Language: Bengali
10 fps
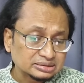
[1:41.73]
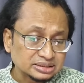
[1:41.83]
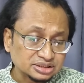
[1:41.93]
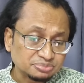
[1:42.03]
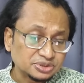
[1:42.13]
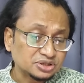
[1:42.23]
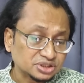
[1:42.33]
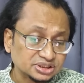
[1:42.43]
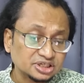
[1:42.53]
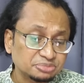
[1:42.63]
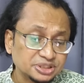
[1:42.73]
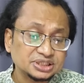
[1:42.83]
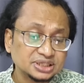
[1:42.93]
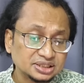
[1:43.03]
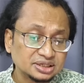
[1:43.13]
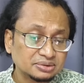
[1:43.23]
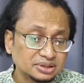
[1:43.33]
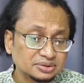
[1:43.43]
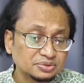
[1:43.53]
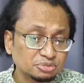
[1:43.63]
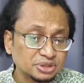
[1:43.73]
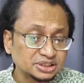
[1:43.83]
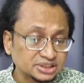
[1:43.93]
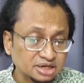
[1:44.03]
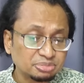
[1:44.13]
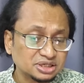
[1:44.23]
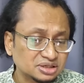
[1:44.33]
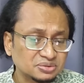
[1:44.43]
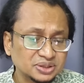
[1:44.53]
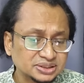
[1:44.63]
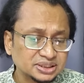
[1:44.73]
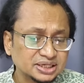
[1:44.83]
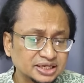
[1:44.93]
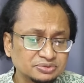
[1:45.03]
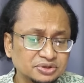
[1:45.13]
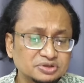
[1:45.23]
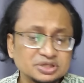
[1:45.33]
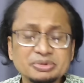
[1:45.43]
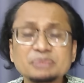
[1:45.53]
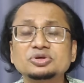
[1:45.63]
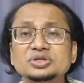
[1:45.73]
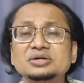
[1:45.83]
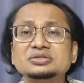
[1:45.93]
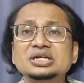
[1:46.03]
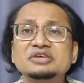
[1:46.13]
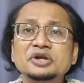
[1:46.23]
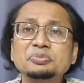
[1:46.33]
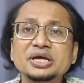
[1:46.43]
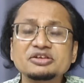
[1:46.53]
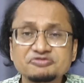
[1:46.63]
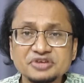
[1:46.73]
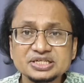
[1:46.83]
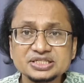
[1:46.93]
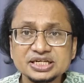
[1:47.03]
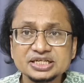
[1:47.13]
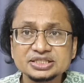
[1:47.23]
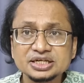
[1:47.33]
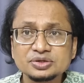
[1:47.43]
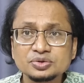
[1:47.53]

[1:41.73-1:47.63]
তিন সপ্তাহে দশ হাজারের বেশি নেতা কর্মীকে জেলে পাঠানো হয়েছে এগুলো এগুলো তার মানে মোদ্দা কথা লেভেল প্লেয়িং ফিল্ডটাকে যে